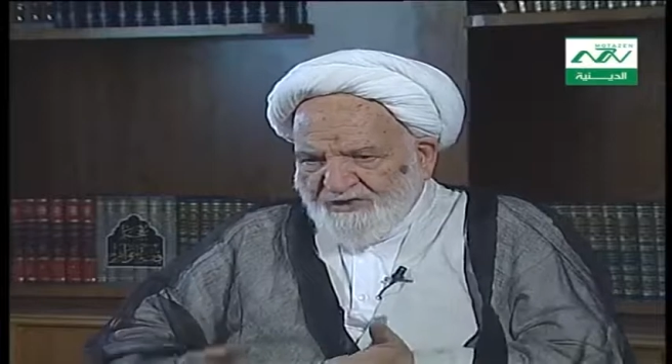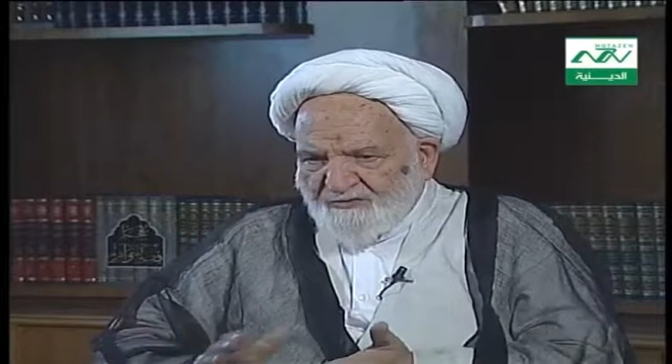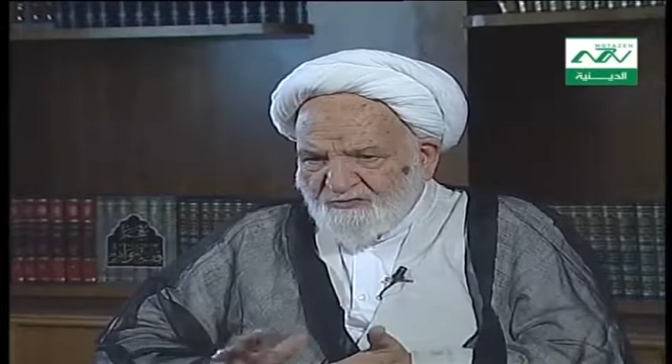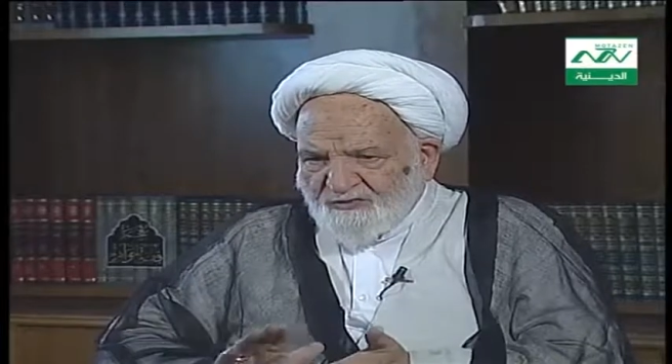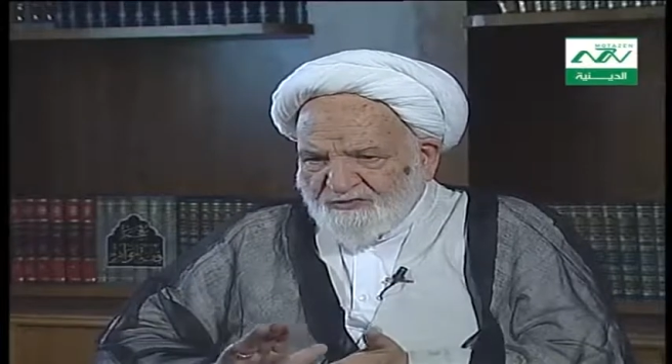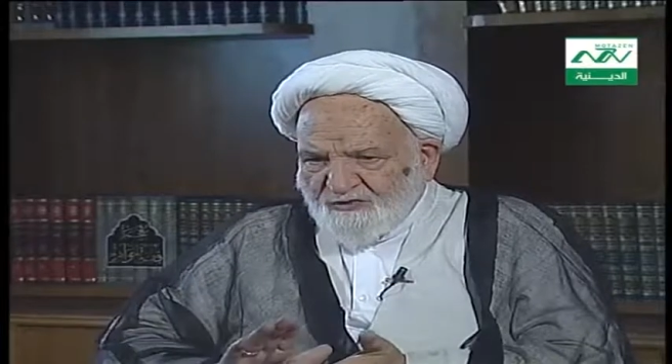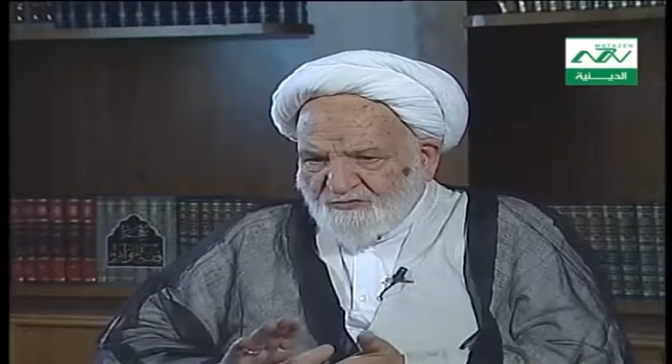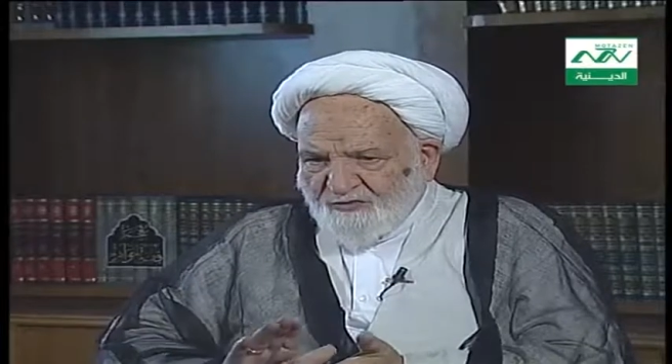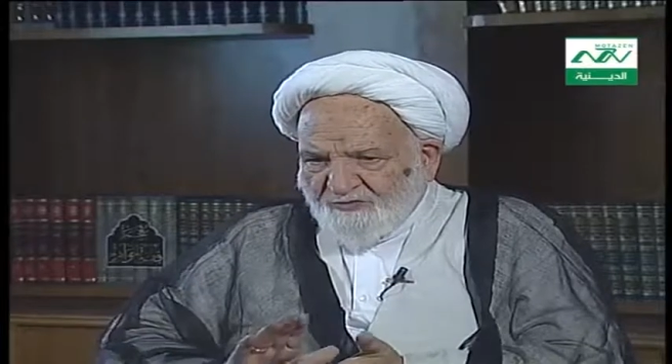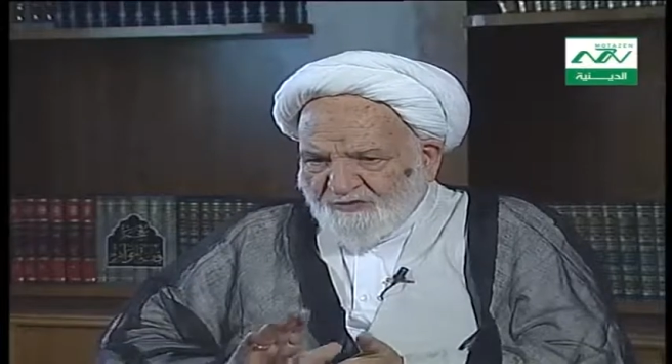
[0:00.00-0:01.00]
كتب
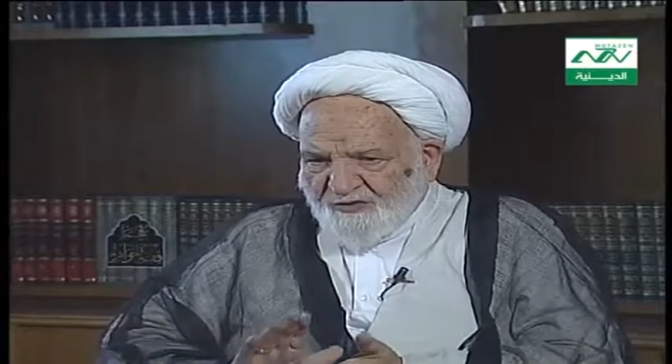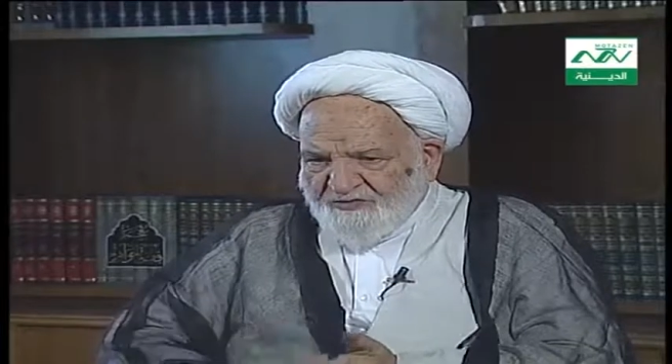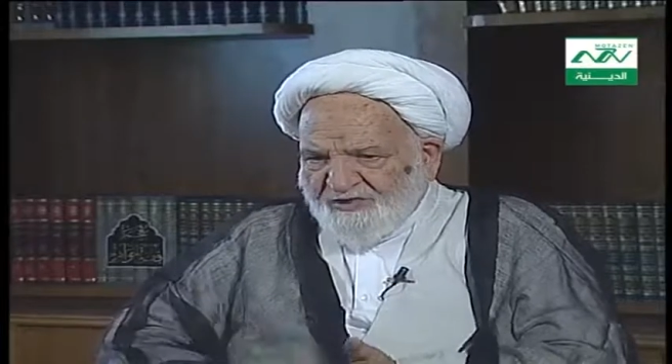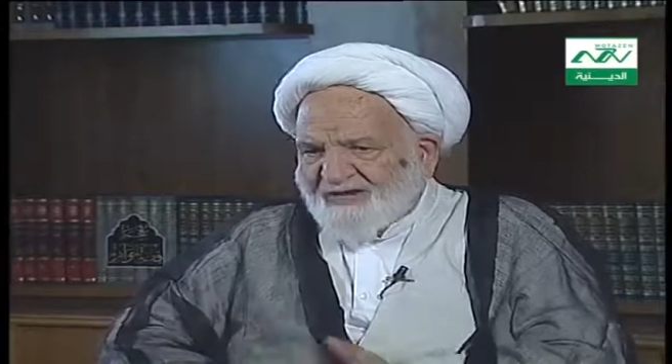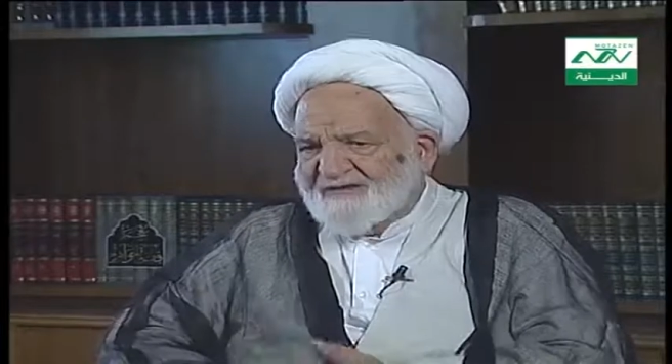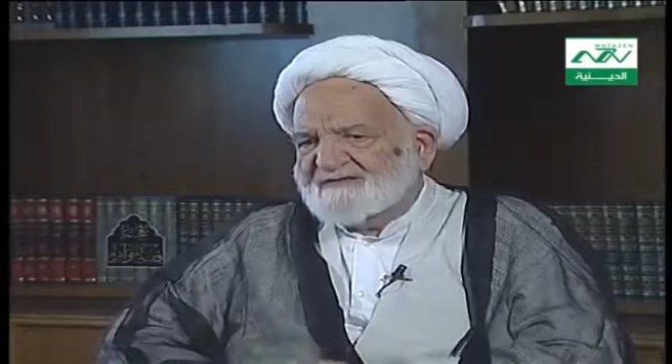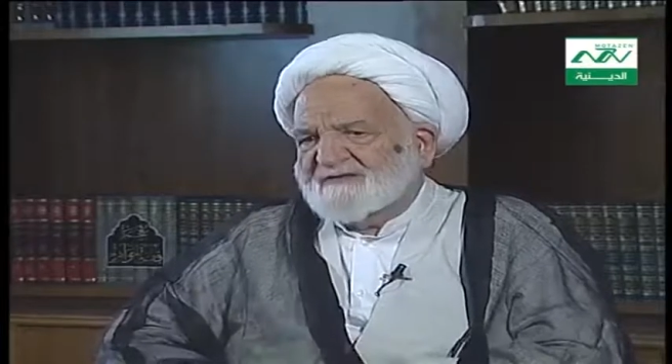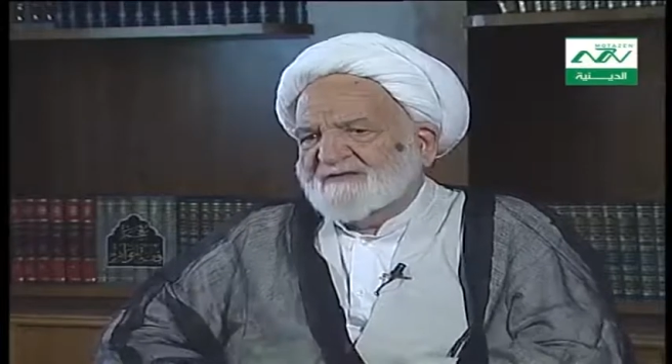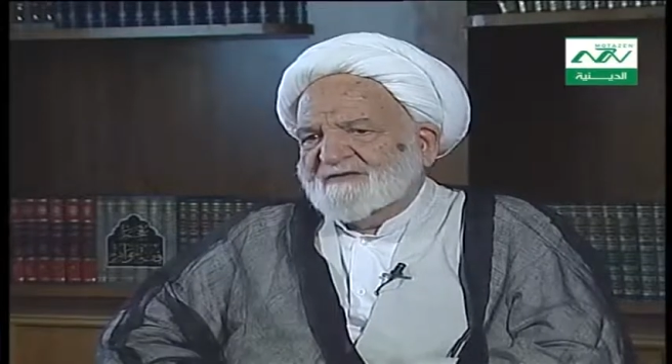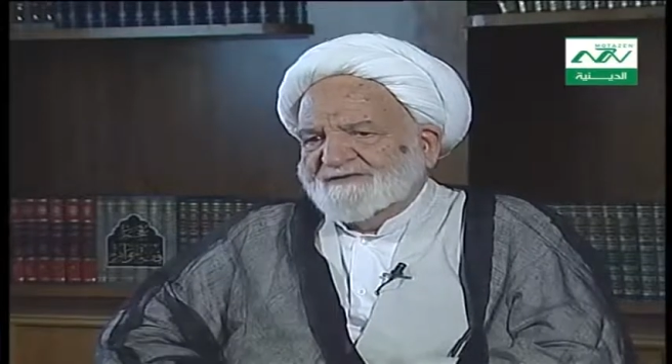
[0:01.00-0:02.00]
الرسالة
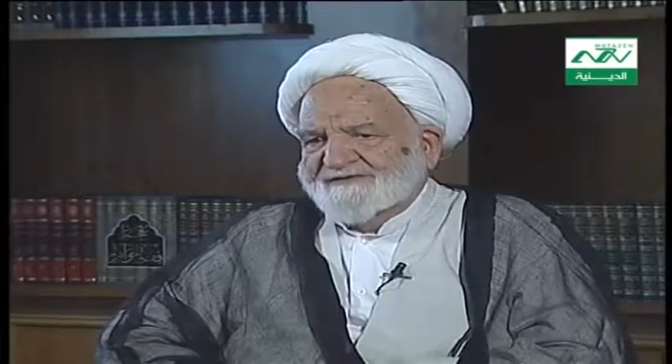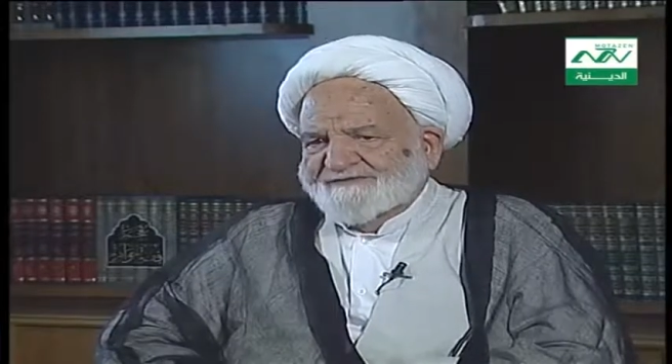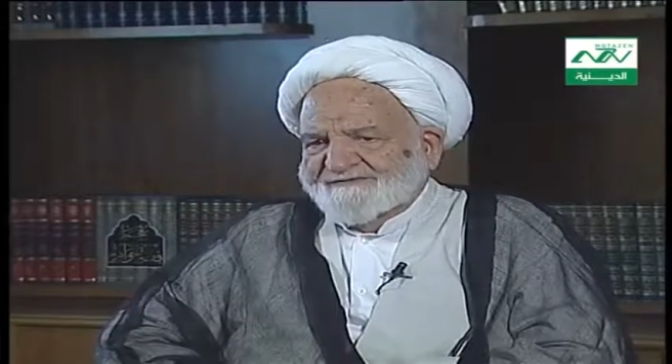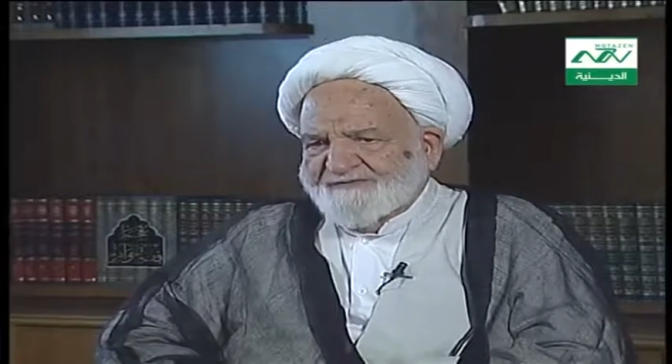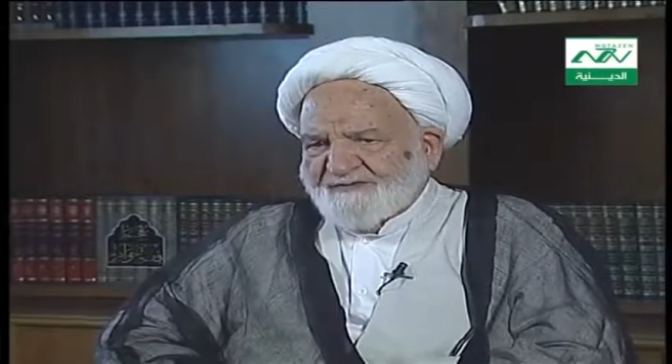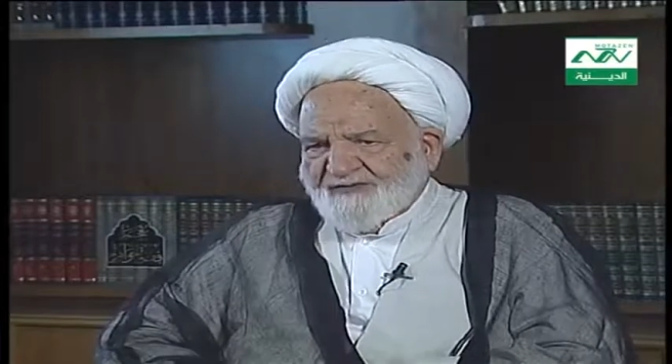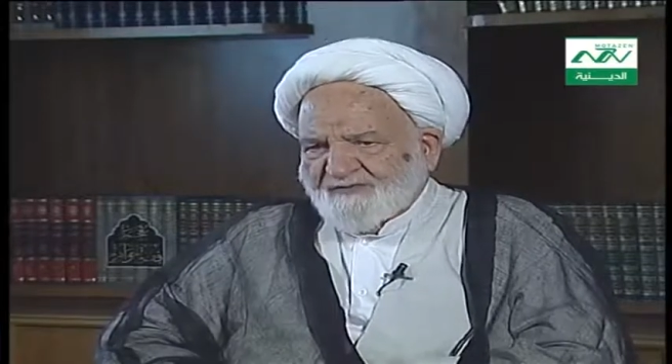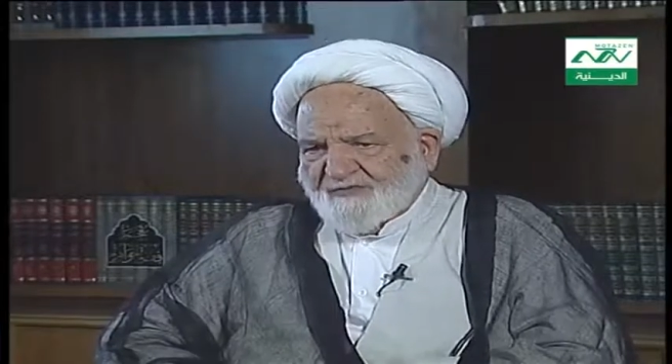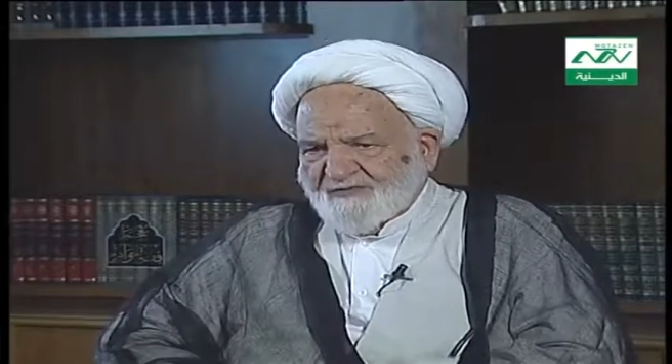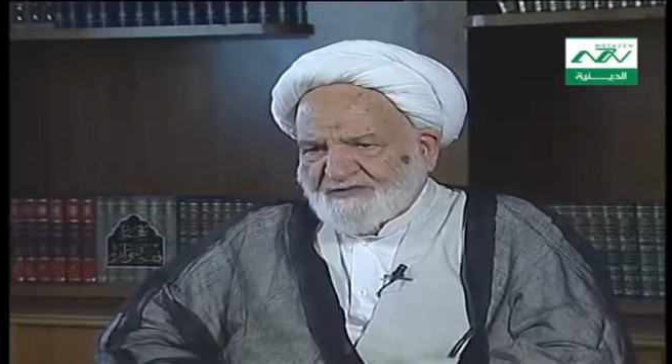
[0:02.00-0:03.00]
ووضعها داخل
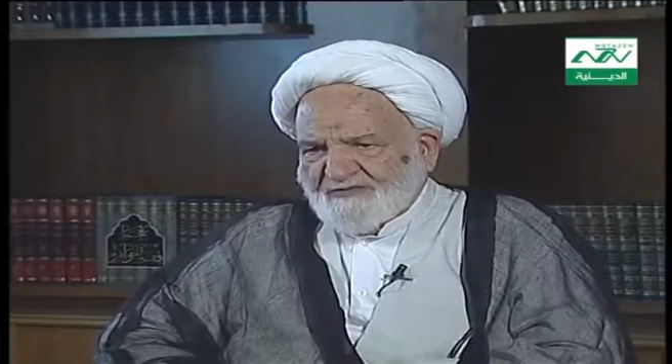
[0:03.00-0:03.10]
مغلف